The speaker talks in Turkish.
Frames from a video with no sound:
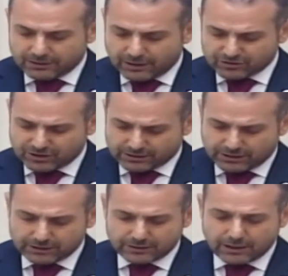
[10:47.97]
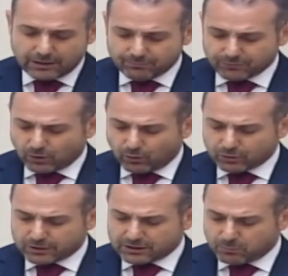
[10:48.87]
gerçekten de
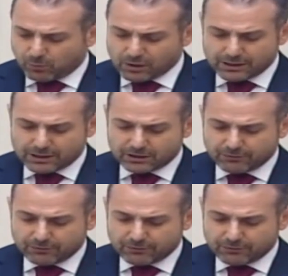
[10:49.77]
oradaki bölgedeki